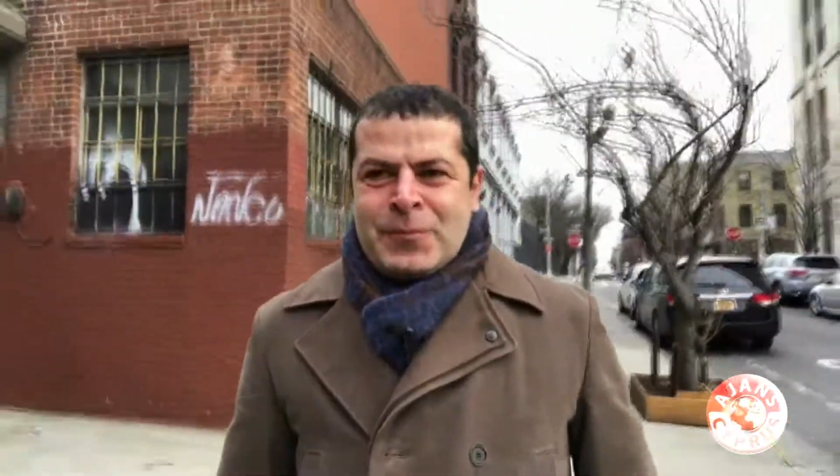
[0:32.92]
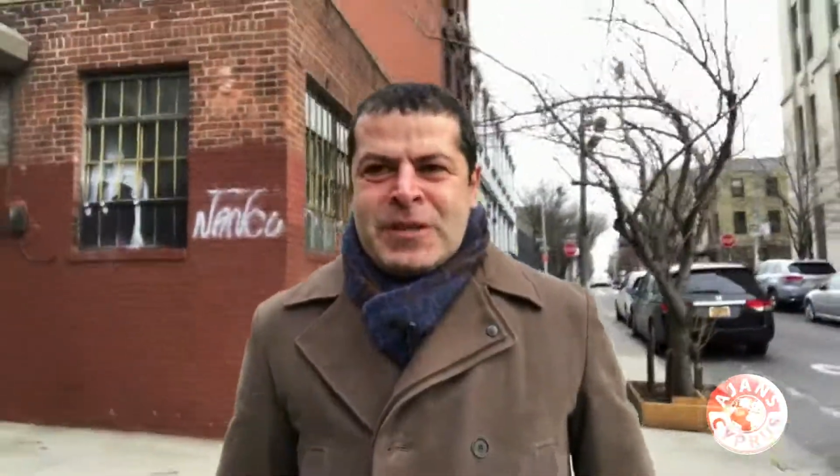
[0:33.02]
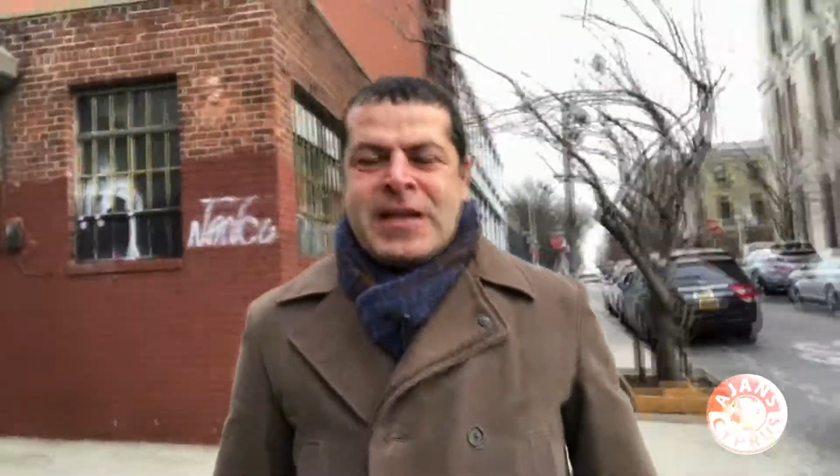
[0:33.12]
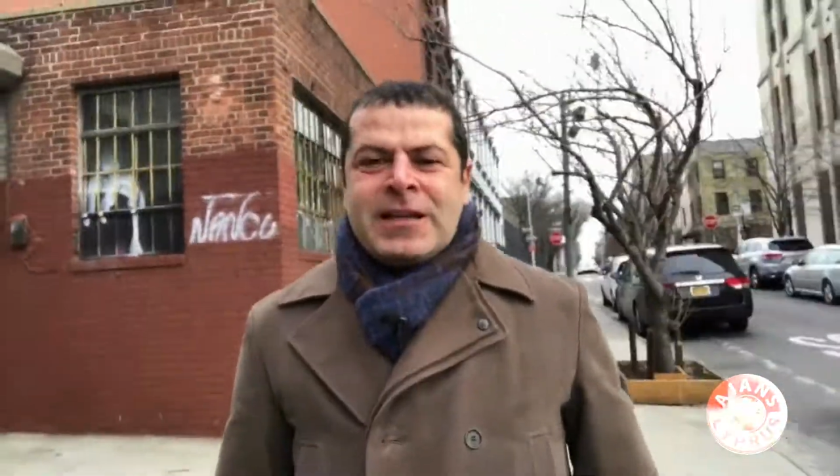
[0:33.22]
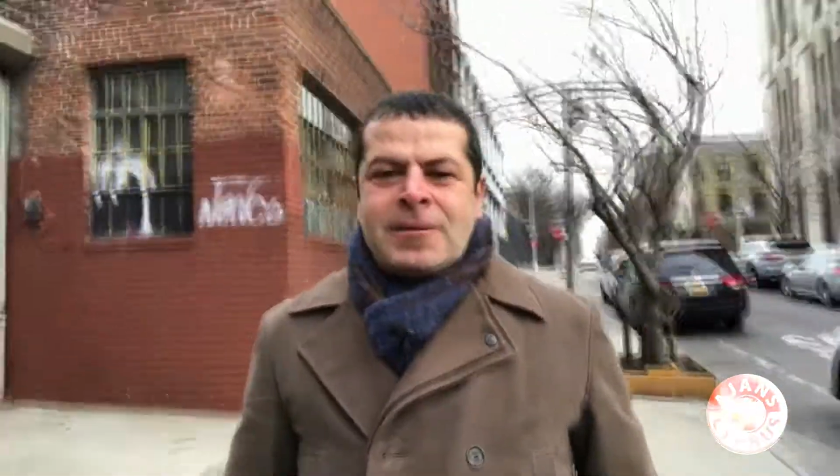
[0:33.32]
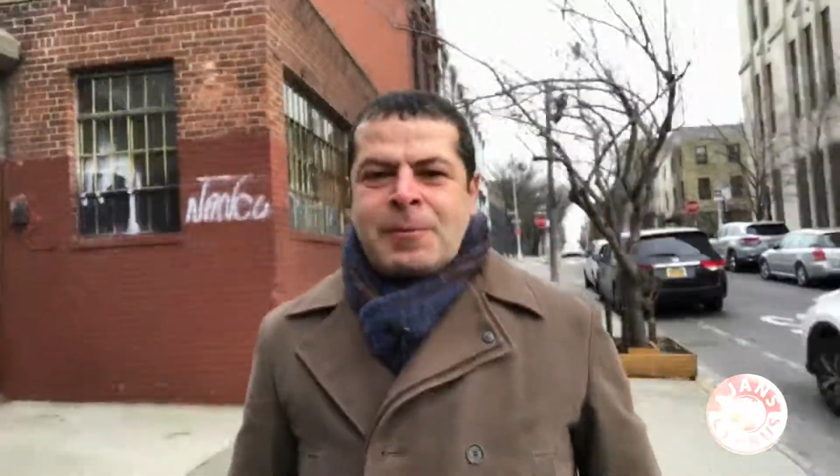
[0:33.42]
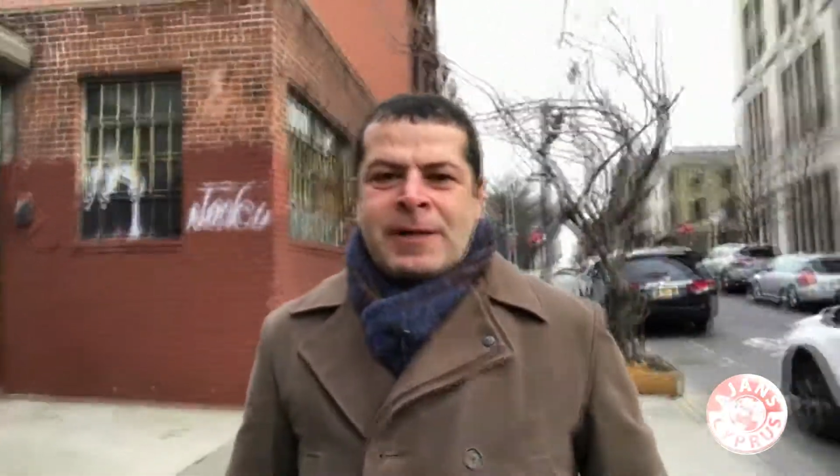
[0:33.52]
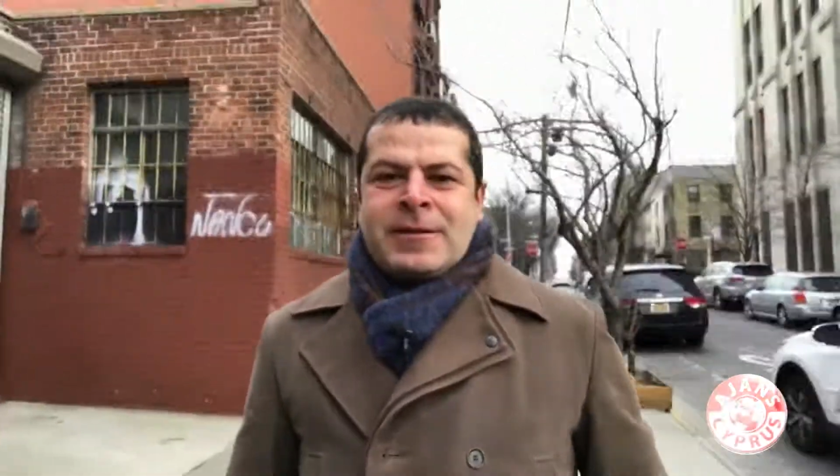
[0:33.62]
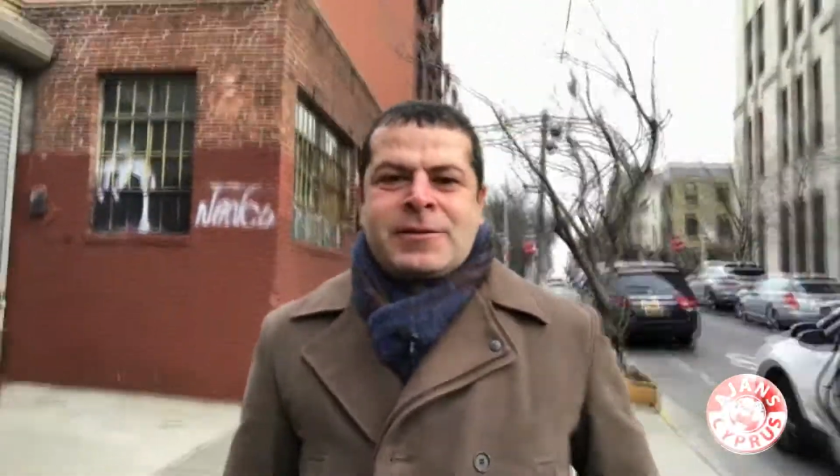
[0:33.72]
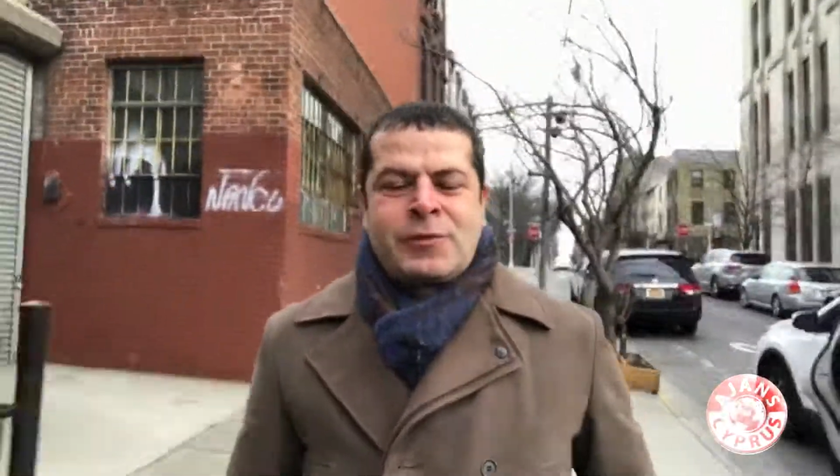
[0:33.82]
Niye
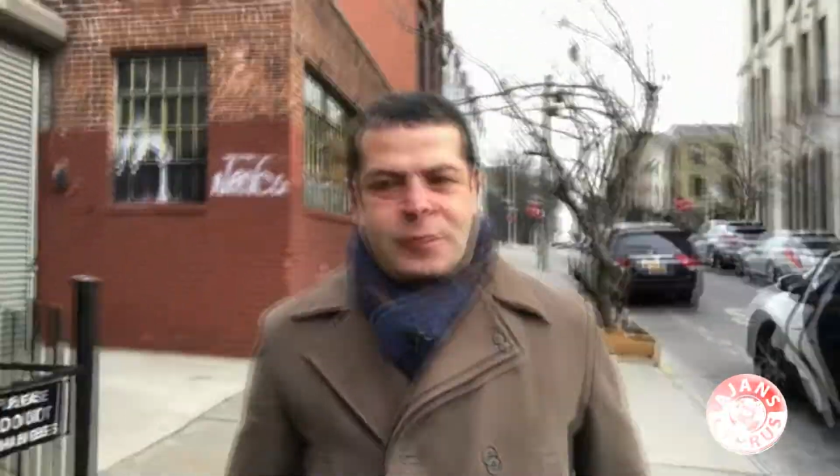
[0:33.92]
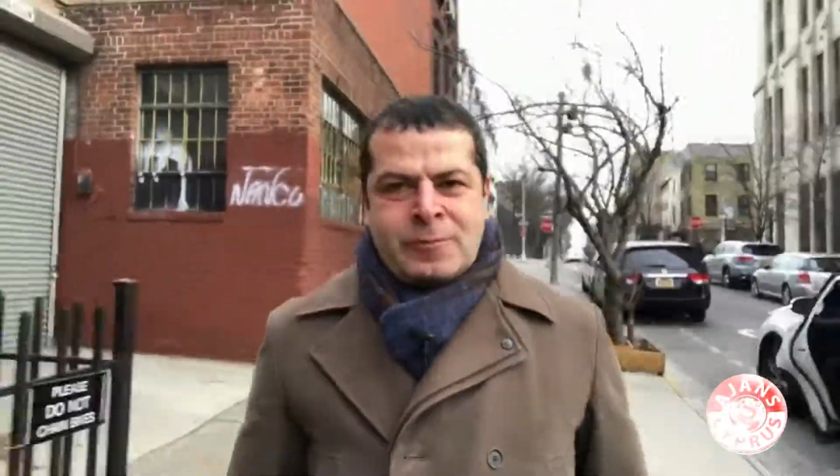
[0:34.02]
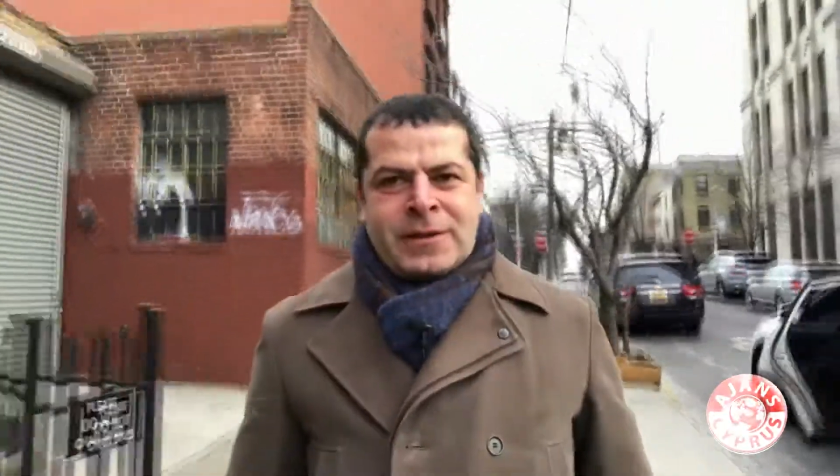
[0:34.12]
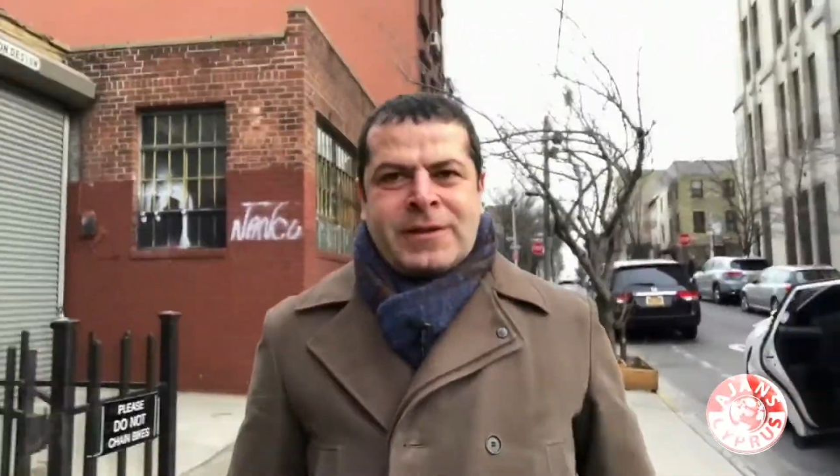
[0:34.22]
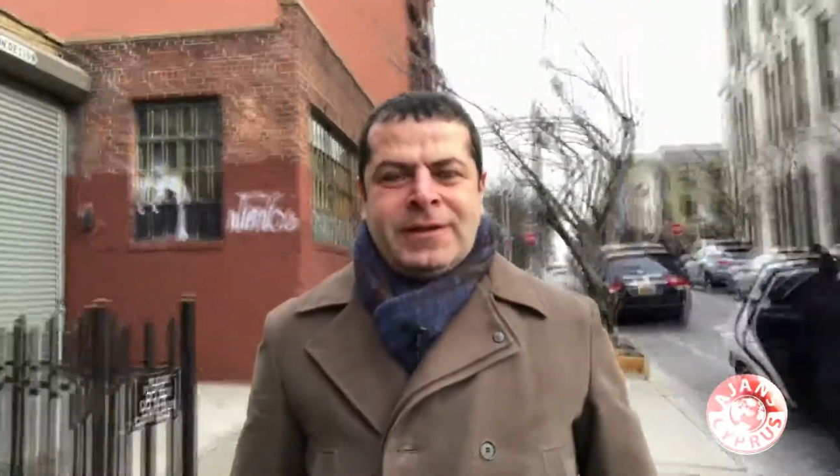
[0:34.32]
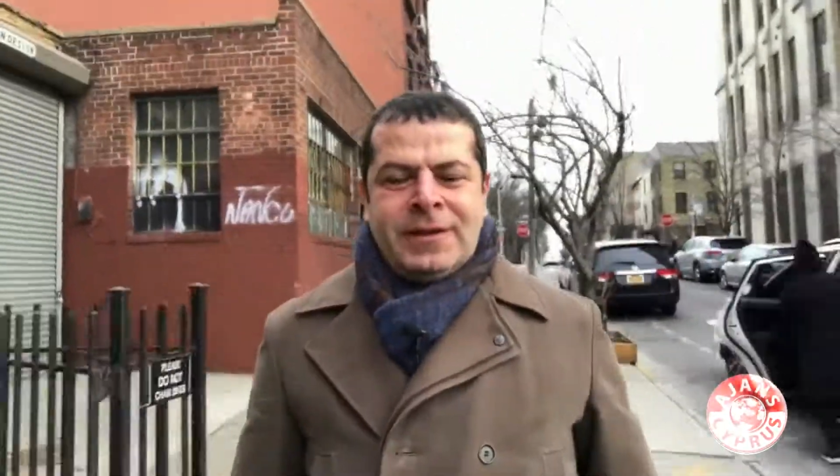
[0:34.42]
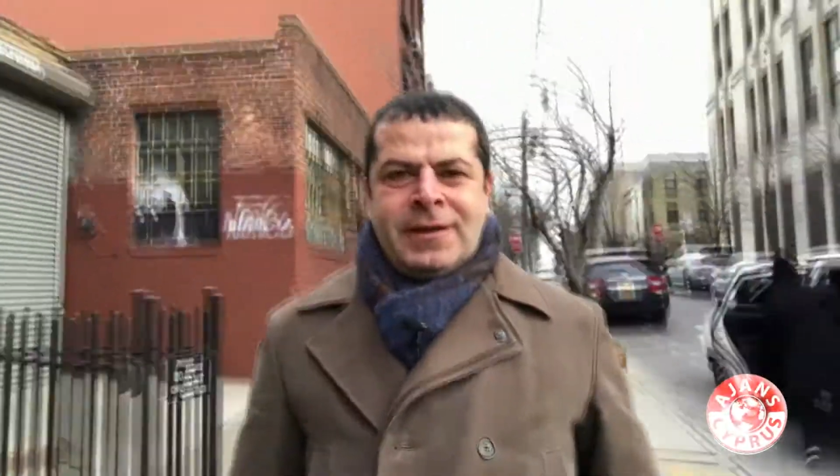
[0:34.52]
Napan'la açıyorum peki?